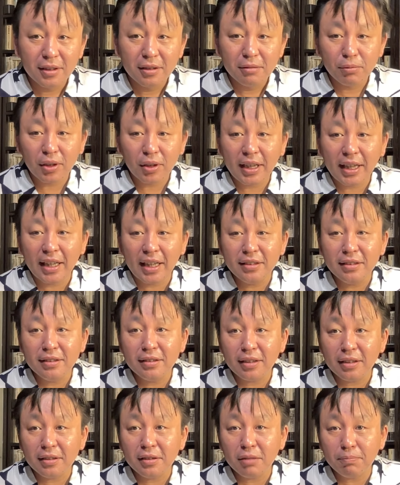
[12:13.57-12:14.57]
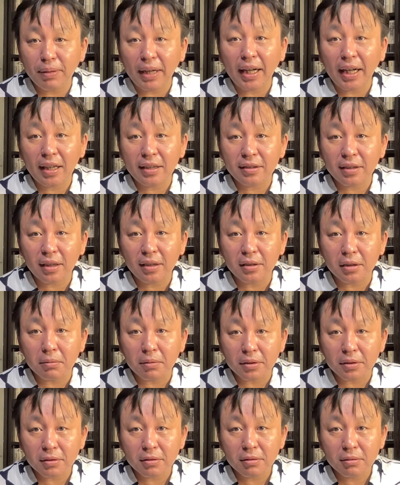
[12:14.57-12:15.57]
もう完全にバカにされて
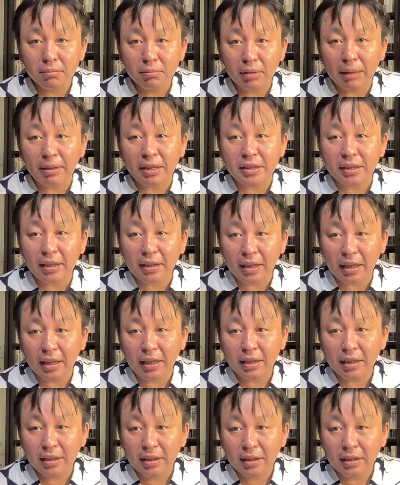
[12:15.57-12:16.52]
ます馬場ちゃんが